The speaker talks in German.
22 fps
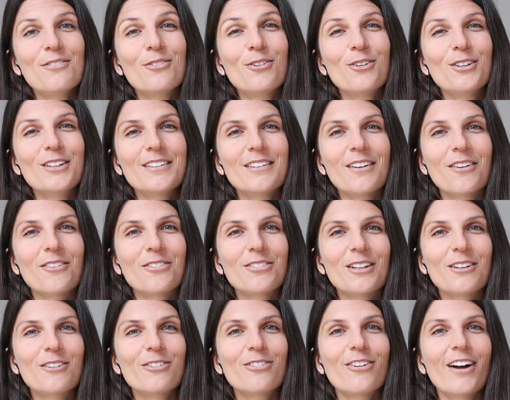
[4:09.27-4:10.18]
würde ich auf
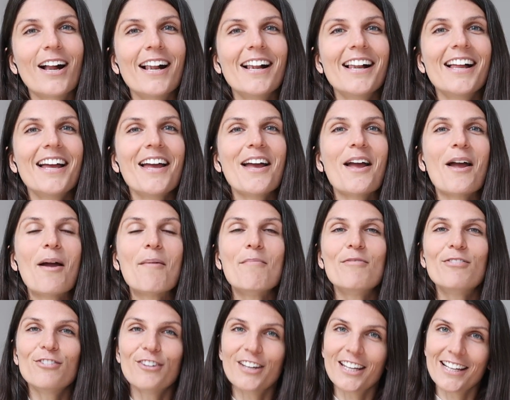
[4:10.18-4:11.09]
jeden Fall
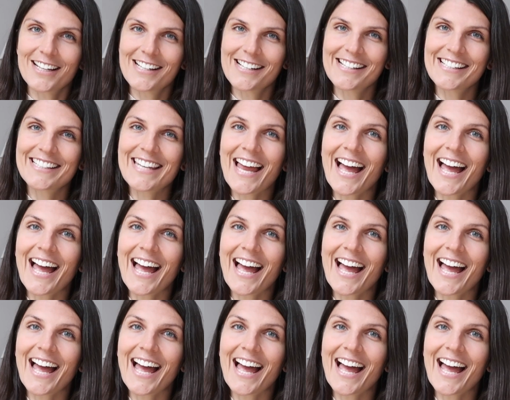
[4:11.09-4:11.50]
empfehlen,